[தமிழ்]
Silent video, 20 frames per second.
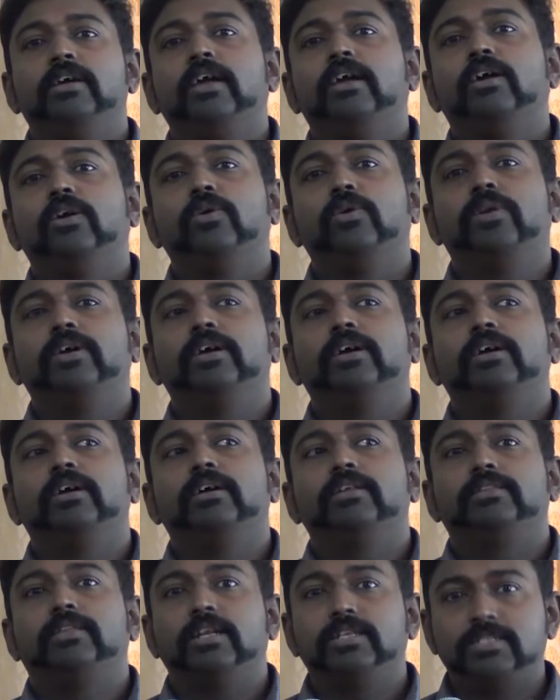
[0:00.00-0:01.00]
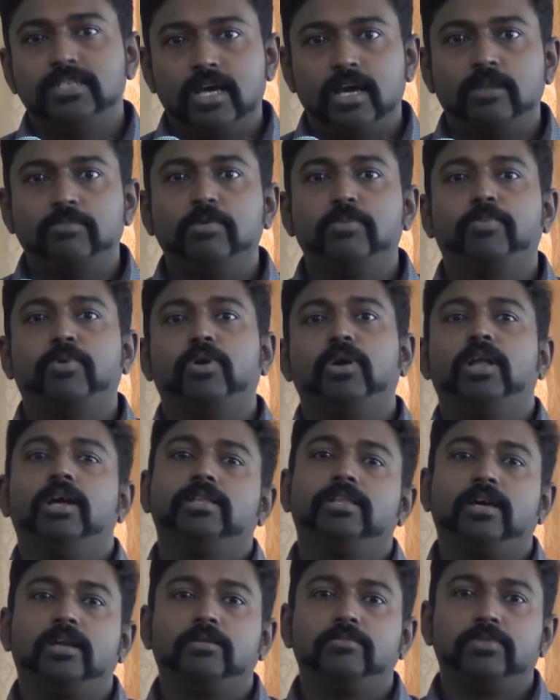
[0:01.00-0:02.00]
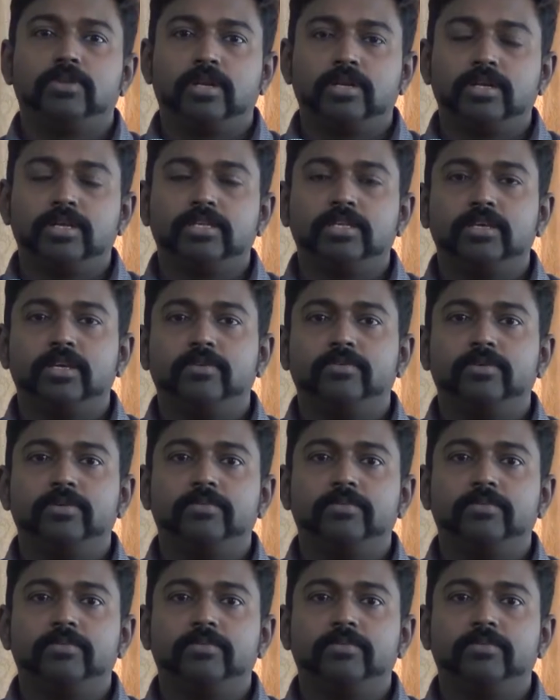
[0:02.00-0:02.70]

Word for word: எங்களுடைய தற்சார்பு பொருளாதாரம்ன்ற ரீதி